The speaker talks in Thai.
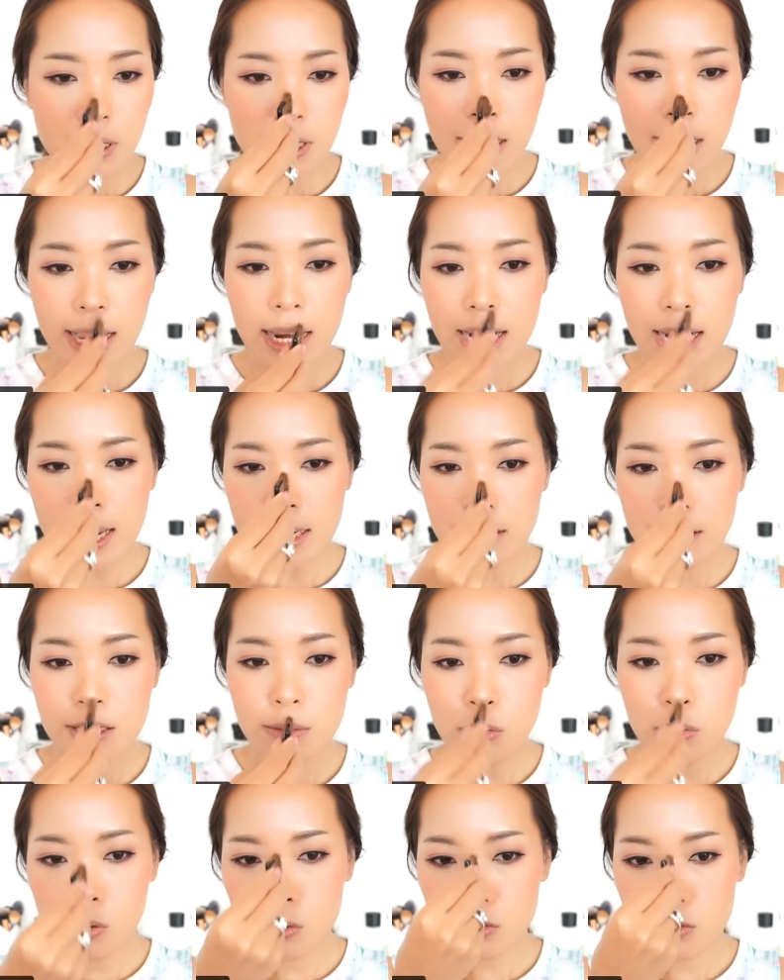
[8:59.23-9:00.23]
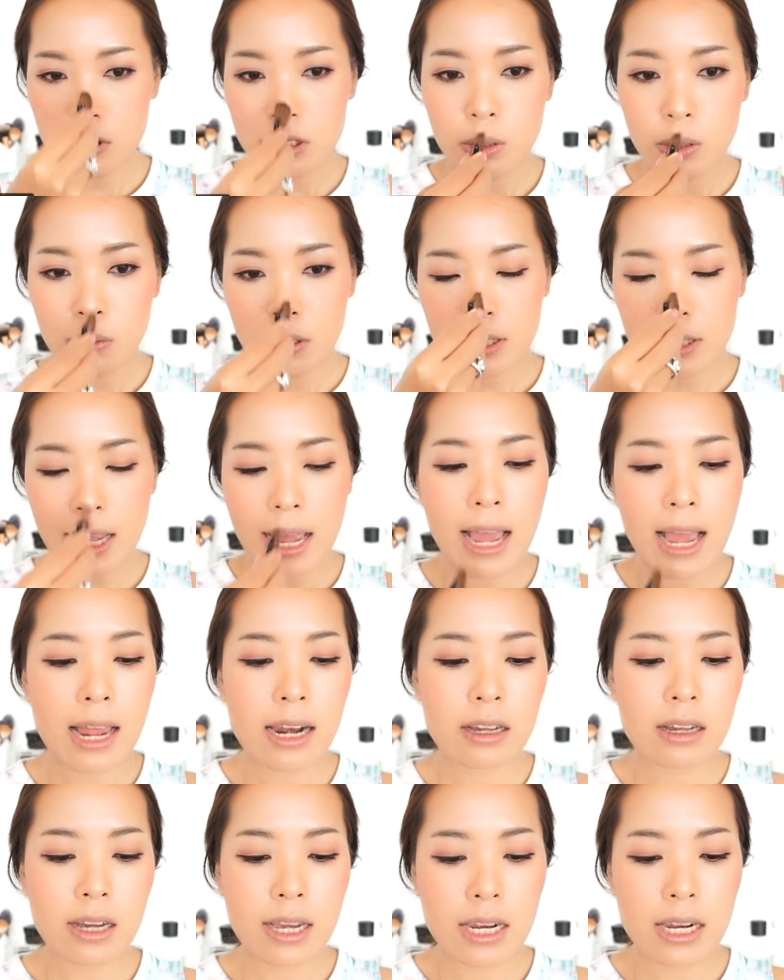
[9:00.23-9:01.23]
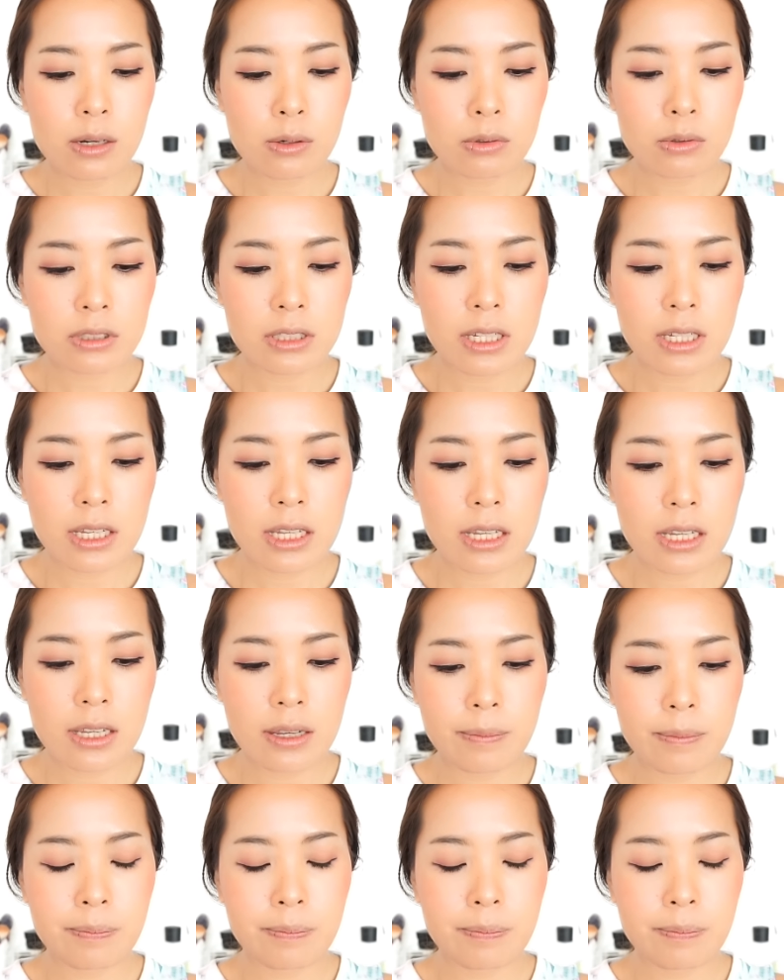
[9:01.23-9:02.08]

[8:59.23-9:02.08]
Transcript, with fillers: เป็นไฮไลท์ที่โบรู้สึกว่าทาแล้วให้ลุคที่